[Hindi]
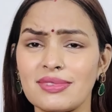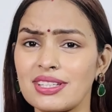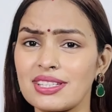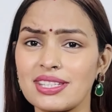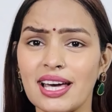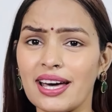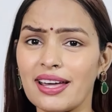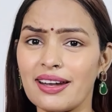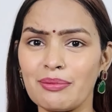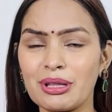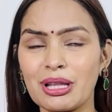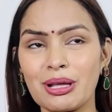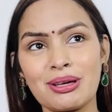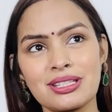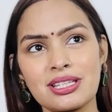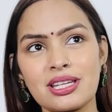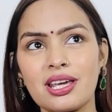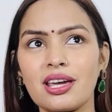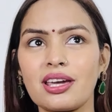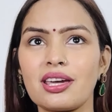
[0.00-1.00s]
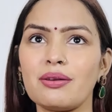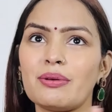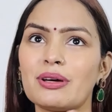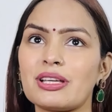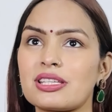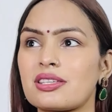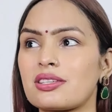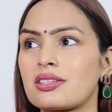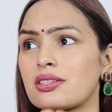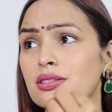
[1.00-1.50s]
सार मतलब ऐसा नहीं कि
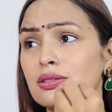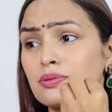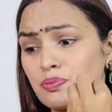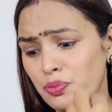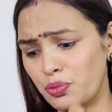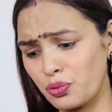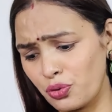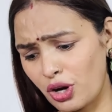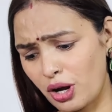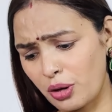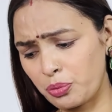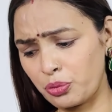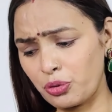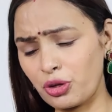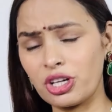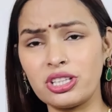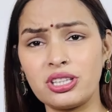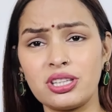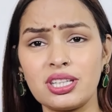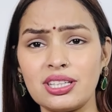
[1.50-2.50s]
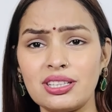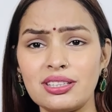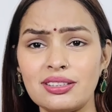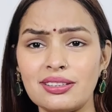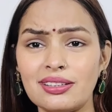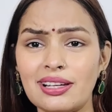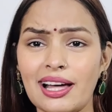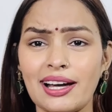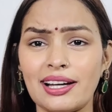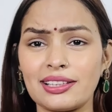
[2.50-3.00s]
बस पूरा पूरा
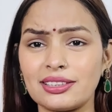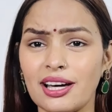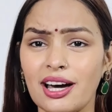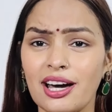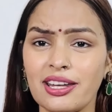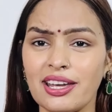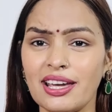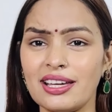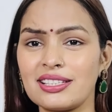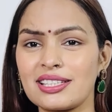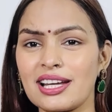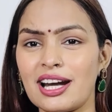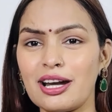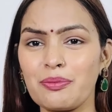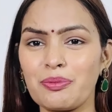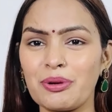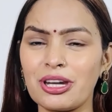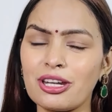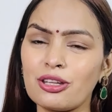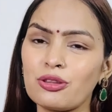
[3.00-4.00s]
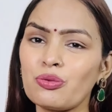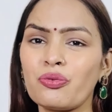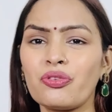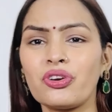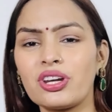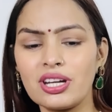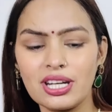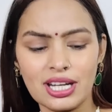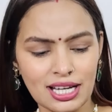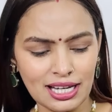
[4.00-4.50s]
दिन लगातार यही साड़ी पहने तो
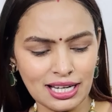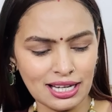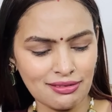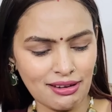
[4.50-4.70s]
फिर निकलने